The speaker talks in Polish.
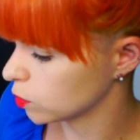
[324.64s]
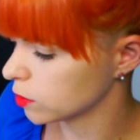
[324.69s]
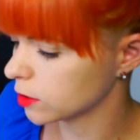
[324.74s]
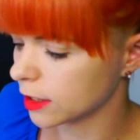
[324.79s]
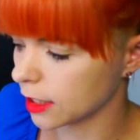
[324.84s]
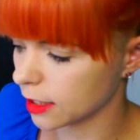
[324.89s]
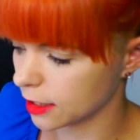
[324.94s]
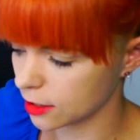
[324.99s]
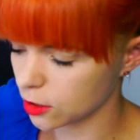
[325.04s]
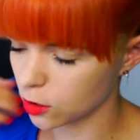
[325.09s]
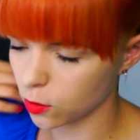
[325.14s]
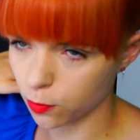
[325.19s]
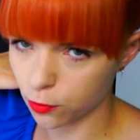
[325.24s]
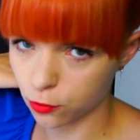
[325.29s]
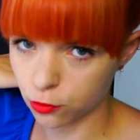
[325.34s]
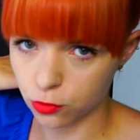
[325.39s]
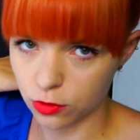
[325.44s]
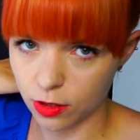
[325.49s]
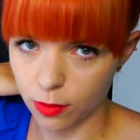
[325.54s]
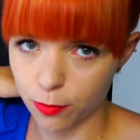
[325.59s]
Zaraz go
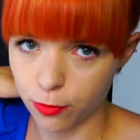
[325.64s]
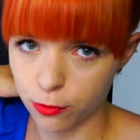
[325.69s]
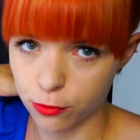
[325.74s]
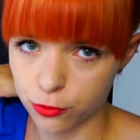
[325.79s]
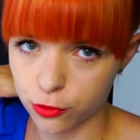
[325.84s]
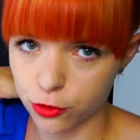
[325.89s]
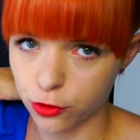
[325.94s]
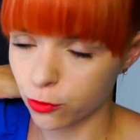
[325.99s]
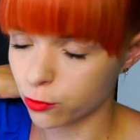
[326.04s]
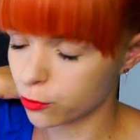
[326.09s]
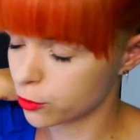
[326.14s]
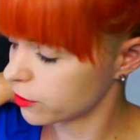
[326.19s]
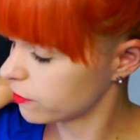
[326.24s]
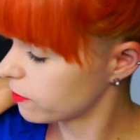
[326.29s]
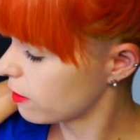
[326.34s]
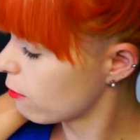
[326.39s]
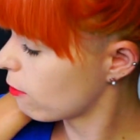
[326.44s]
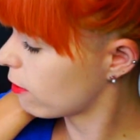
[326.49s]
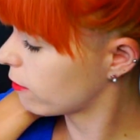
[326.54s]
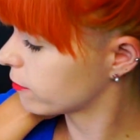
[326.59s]
poszukam, bo już go
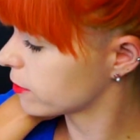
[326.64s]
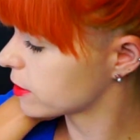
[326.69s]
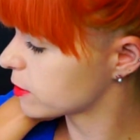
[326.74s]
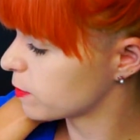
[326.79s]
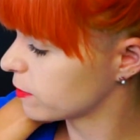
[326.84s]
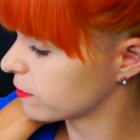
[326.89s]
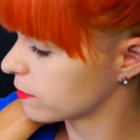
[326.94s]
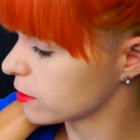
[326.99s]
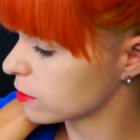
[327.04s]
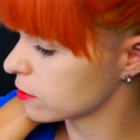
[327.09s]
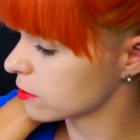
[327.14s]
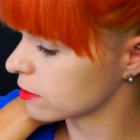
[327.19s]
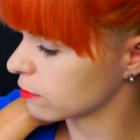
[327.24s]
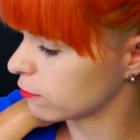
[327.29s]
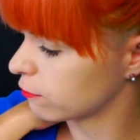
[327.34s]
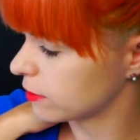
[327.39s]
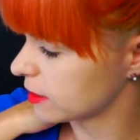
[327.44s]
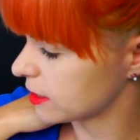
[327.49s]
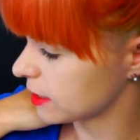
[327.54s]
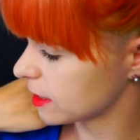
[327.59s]
używałam, więc pewnie
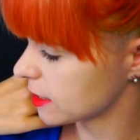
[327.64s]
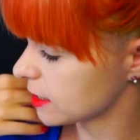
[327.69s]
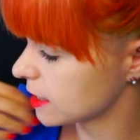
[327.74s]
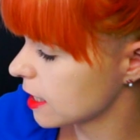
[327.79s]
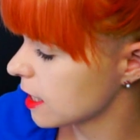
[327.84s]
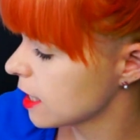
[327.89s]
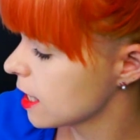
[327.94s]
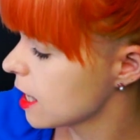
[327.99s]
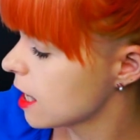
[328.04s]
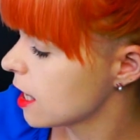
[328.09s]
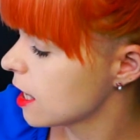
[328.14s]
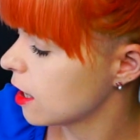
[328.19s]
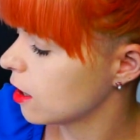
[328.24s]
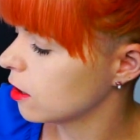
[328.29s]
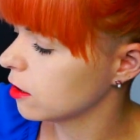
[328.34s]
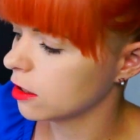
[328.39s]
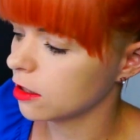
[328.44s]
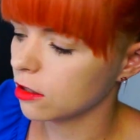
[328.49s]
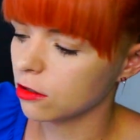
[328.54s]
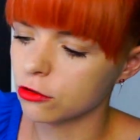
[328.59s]
został w łazience.
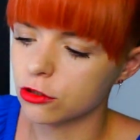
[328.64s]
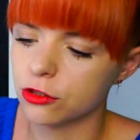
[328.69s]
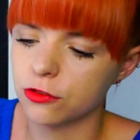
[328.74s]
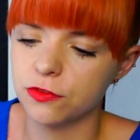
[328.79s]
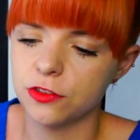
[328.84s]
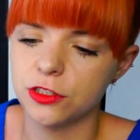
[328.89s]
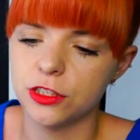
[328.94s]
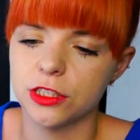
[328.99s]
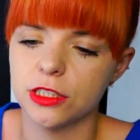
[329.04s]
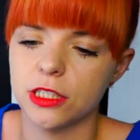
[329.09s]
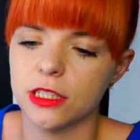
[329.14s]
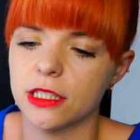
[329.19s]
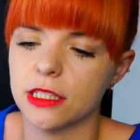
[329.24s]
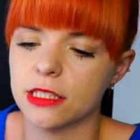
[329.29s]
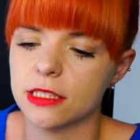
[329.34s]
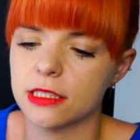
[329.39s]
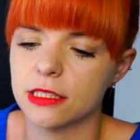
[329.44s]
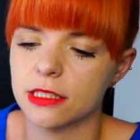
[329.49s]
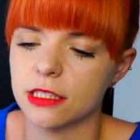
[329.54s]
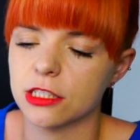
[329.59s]
E, oczywiście jest